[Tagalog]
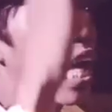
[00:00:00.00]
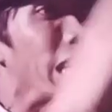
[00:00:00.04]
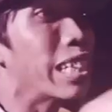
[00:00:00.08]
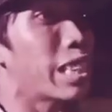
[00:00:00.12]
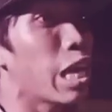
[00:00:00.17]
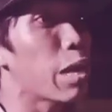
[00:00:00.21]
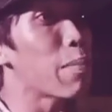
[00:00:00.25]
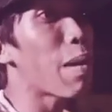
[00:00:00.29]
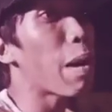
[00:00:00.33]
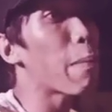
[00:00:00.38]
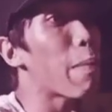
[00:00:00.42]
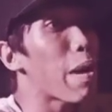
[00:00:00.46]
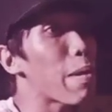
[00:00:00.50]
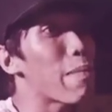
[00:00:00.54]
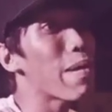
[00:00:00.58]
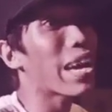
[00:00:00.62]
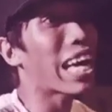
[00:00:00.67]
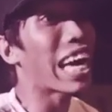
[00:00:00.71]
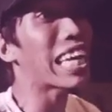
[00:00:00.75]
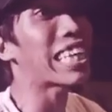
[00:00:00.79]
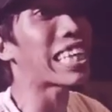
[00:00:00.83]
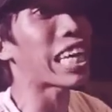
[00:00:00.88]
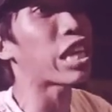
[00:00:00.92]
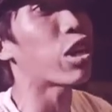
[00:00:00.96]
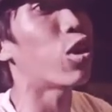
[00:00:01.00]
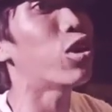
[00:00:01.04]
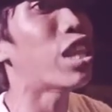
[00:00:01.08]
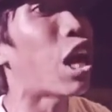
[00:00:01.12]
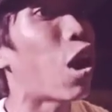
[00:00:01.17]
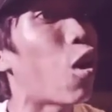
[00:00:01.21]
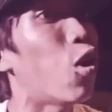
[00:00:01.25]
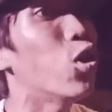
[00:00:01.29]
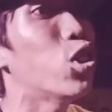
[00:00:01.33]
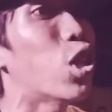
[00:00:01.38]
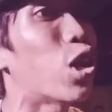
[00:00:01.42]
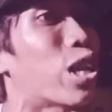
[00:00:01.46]
Di magbibigay sa'yo ng
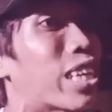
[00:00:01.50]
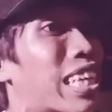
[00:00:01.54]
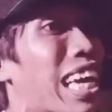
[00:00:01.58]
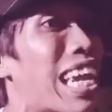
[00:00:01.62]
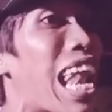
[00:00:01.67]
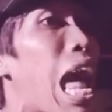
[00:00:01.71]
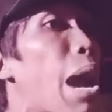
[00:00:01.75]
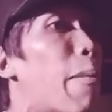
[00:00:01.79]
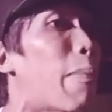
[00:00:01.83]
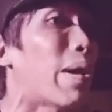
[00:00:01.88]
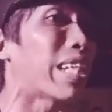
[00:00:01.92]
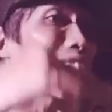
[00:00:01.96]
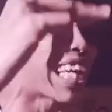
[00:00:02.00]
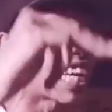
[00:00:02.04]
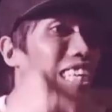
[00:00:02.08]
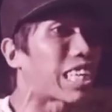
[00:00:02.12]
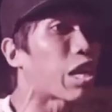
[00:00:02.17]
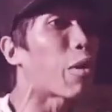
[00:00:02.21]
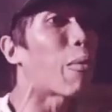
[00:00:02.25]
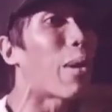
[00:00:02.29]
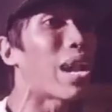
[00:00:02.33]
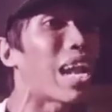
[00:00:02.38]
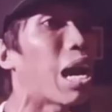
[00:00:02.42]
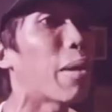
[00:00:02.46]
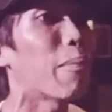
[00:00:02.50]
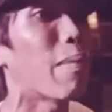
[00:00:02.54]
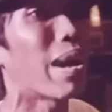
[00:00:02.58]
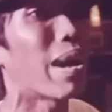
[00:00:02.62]
honor sa laban kasi walang